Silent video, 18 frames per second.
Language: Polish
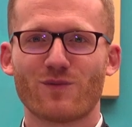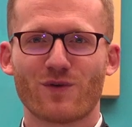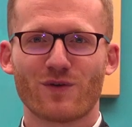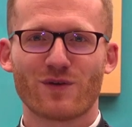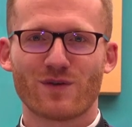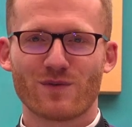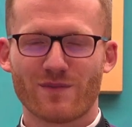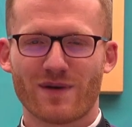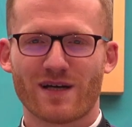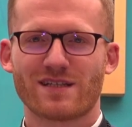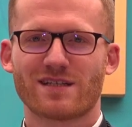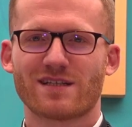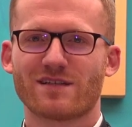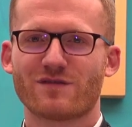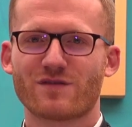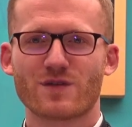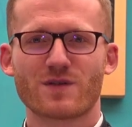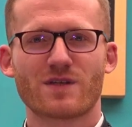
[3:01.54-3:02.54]
moich
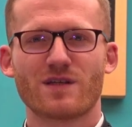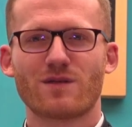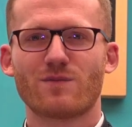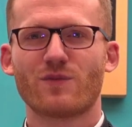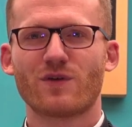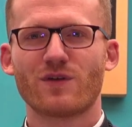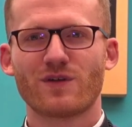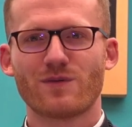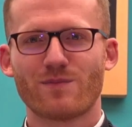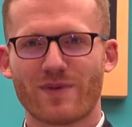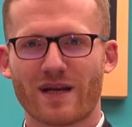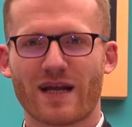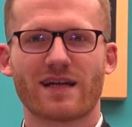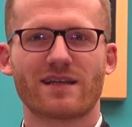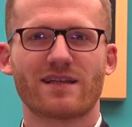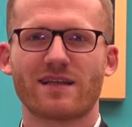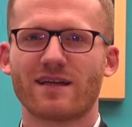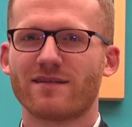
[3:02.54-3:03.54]
marzeń, wszystkich moich
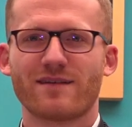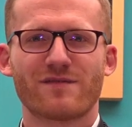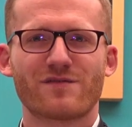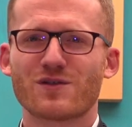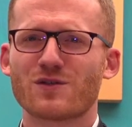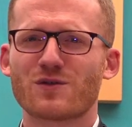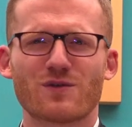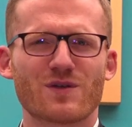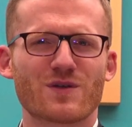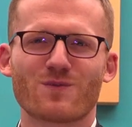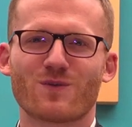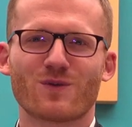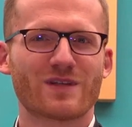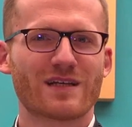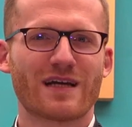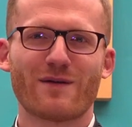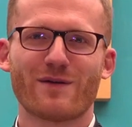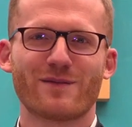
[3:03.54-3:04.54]
pragnień. Ja w życiu nie
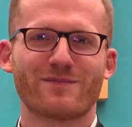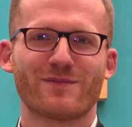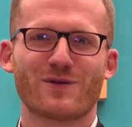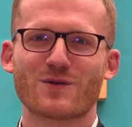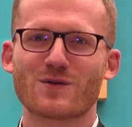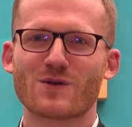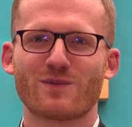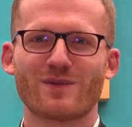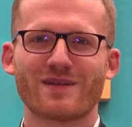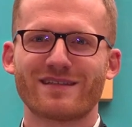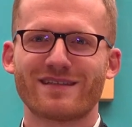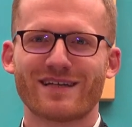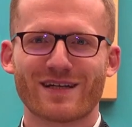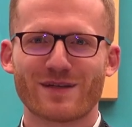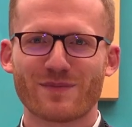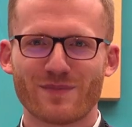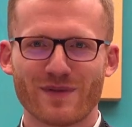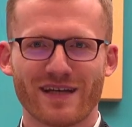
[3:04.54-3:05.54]
spotkałem osoby
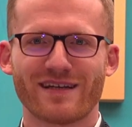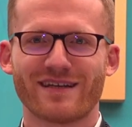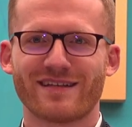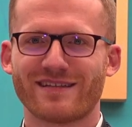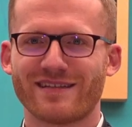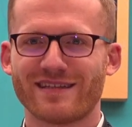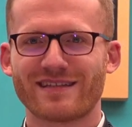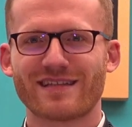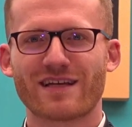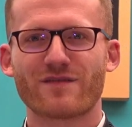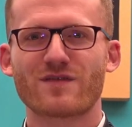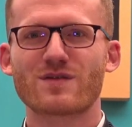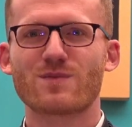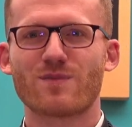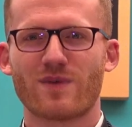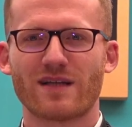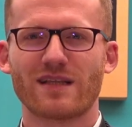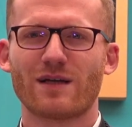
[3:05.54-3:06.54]
tak pięknej, tak
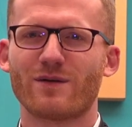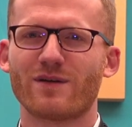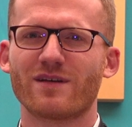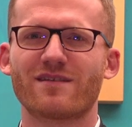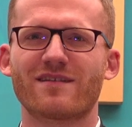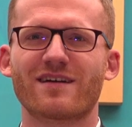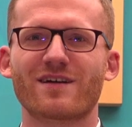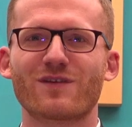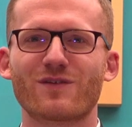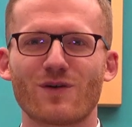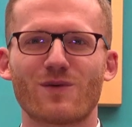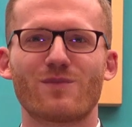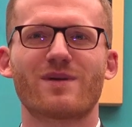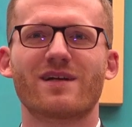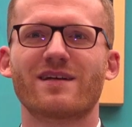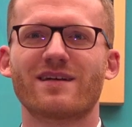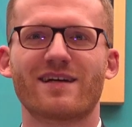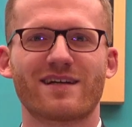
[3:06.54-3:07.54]
wspaniałej, tak
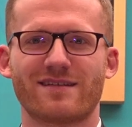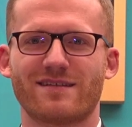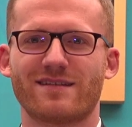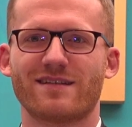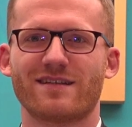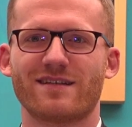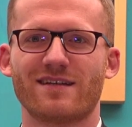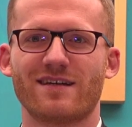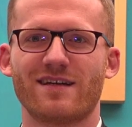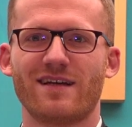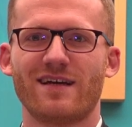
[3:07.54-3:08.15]
dobrej jak ty.